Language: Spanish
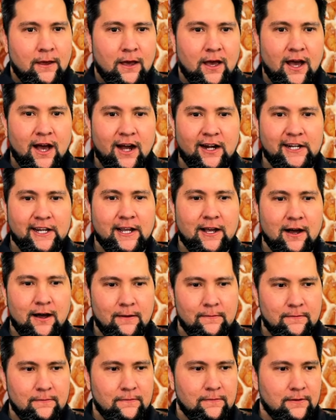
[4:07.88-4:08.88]

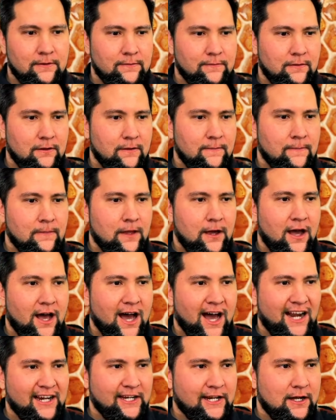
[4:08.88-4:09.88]
honeycomb,
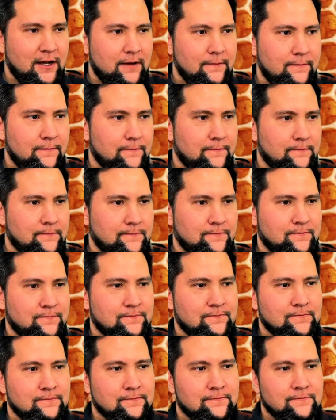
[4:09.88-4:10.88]
honeycomb.
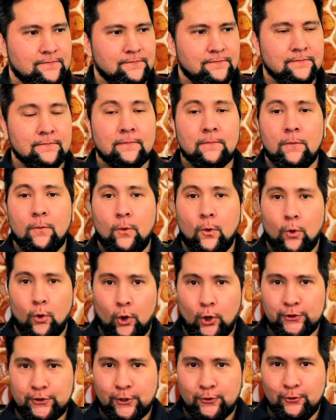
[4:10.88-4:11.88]

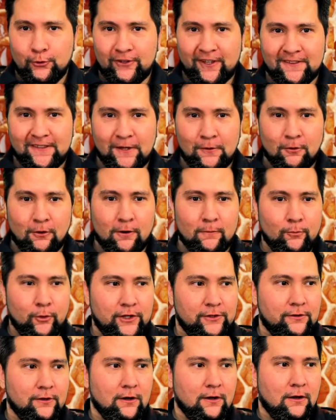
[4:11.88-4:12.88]
Otro sustantivo
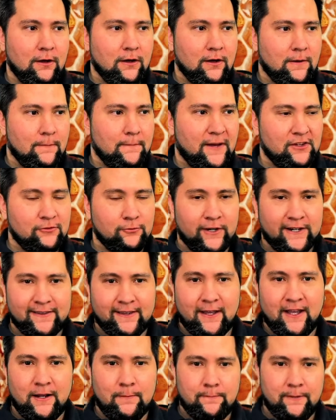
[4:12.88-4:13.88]
compuesto, más
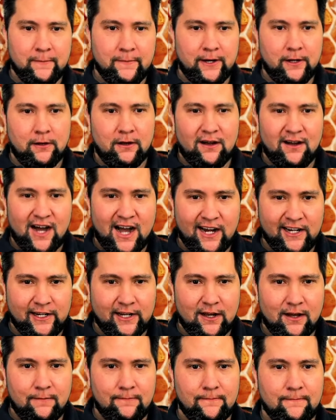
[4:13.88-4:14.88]
fuerte el primero,
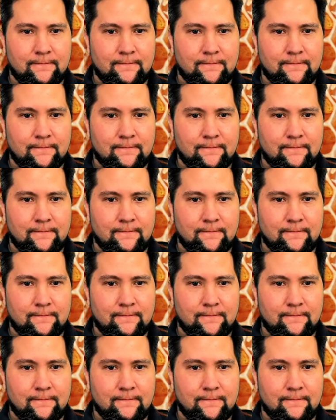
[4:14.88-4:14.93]
honeycomb,